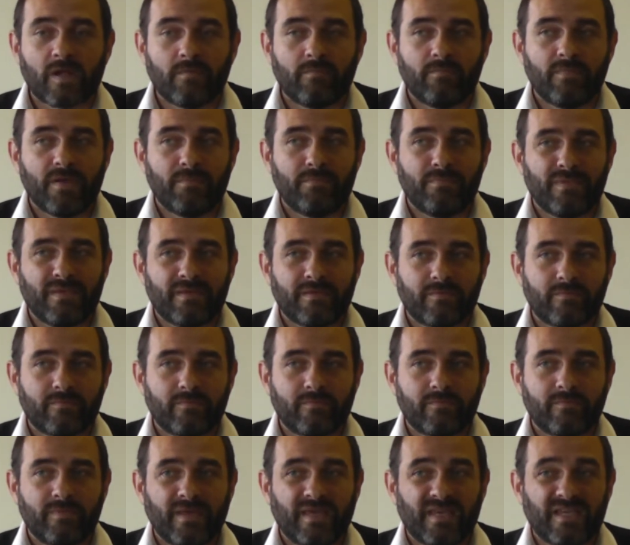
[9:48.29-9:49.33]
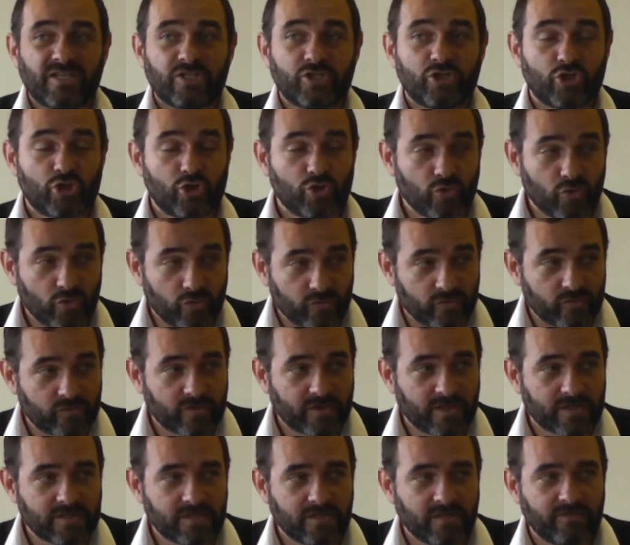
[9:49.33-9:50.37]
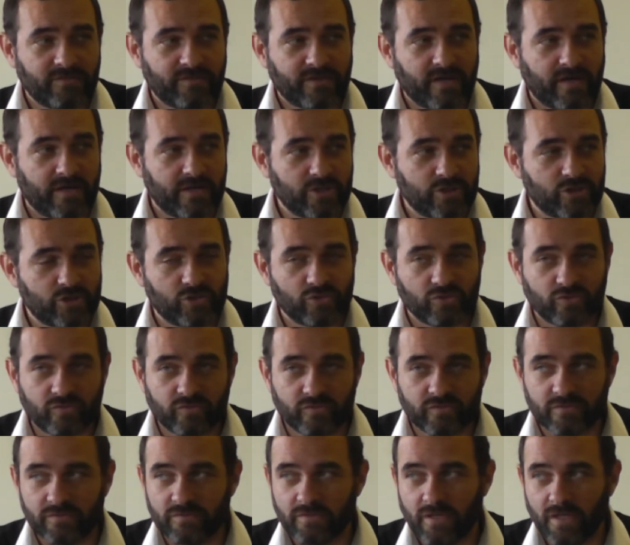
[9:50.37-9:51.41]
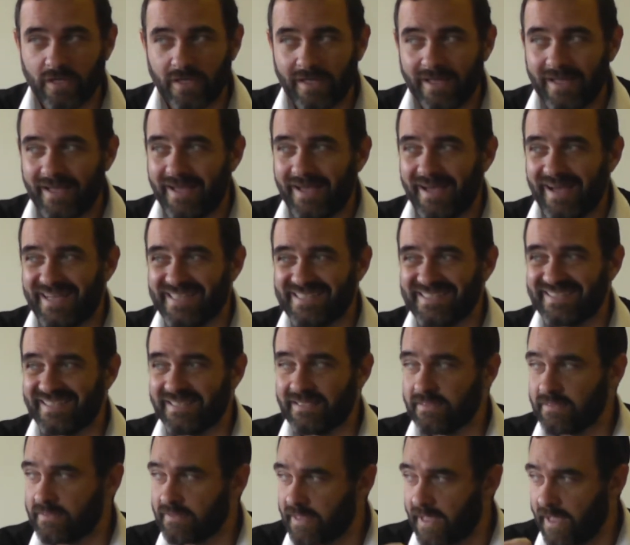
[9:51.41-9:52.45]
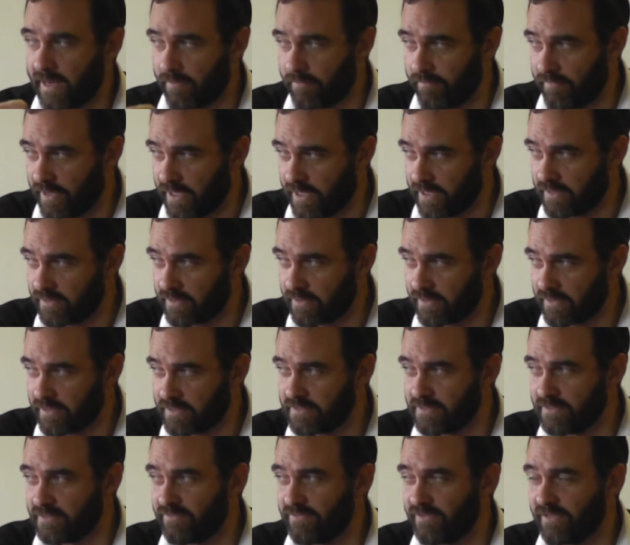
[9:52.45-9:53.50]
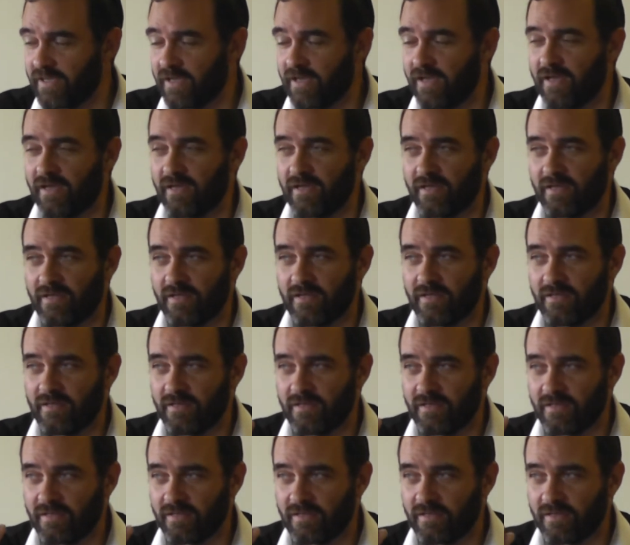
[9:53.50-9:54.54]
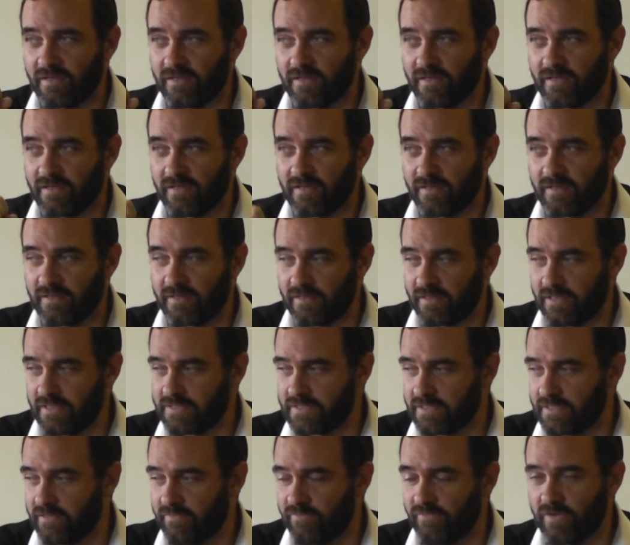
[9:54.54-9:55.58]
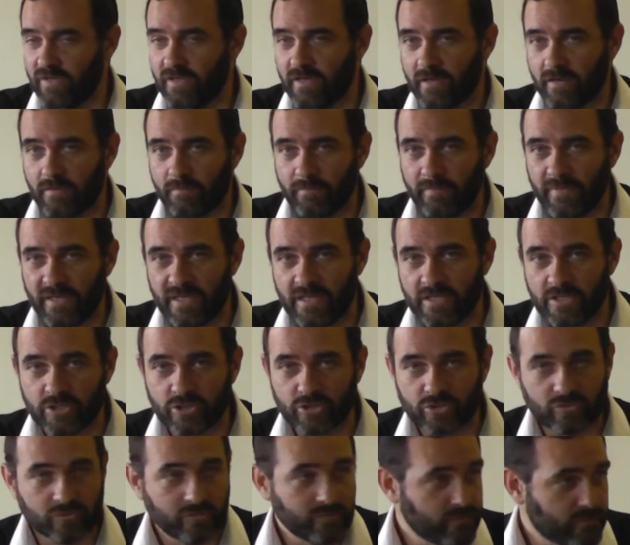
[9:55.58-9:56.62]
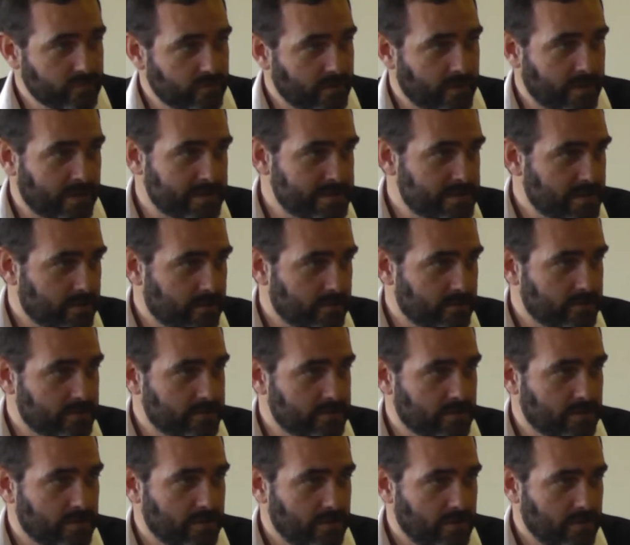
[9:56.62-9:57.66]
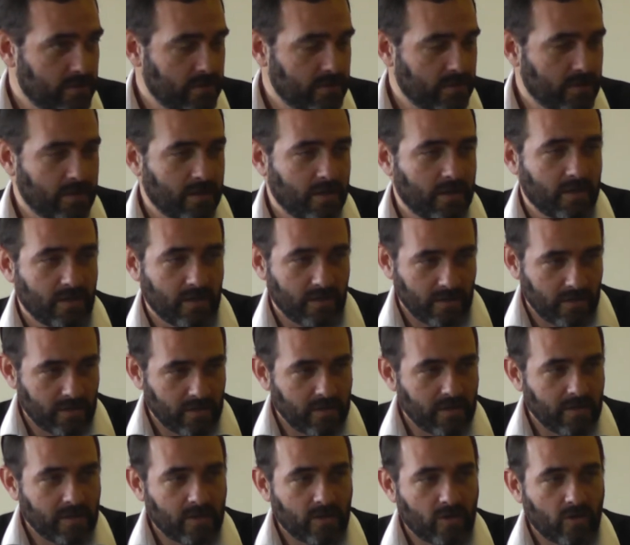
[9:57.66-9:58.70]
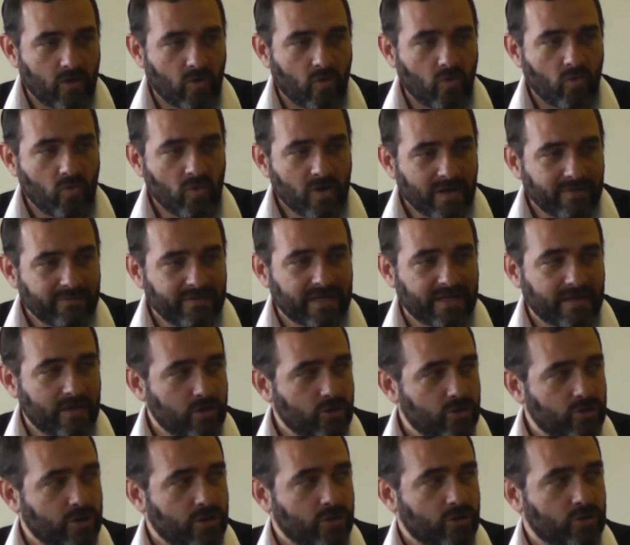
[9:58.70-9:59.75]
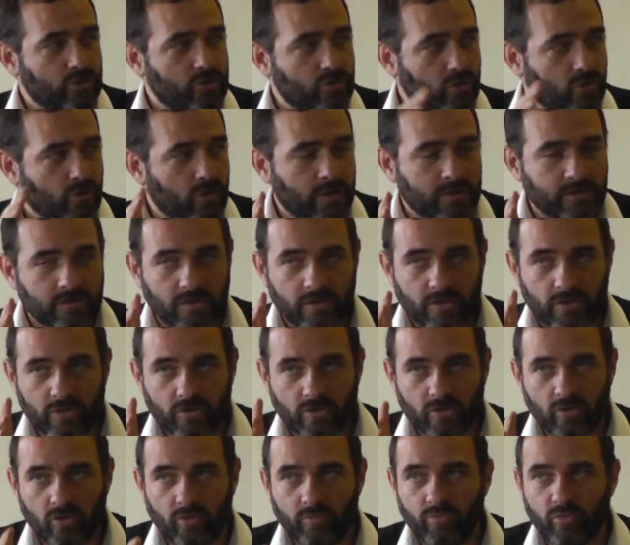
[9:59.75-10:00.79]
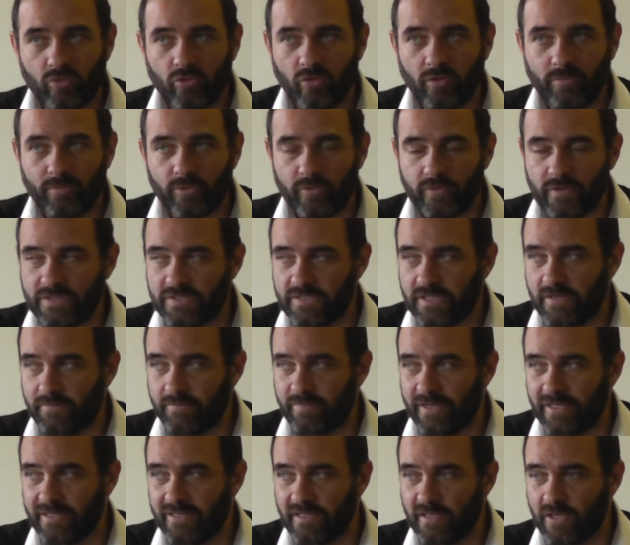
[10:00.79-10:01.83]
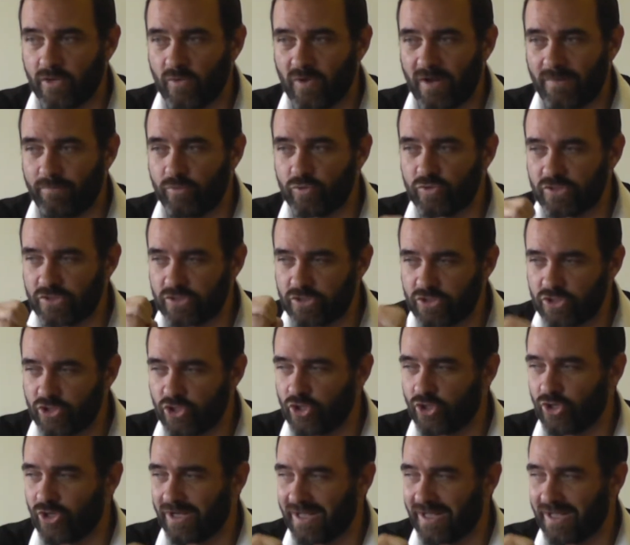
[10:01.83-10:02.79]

Ben Be ¿Qué significa Ishuv? Asentarme. ¿Qué significa ¿Qué significa Beishuv en ese contexto? Una vez que yo tengo todo lo anterior, lo puedo aprovechar para tener una posición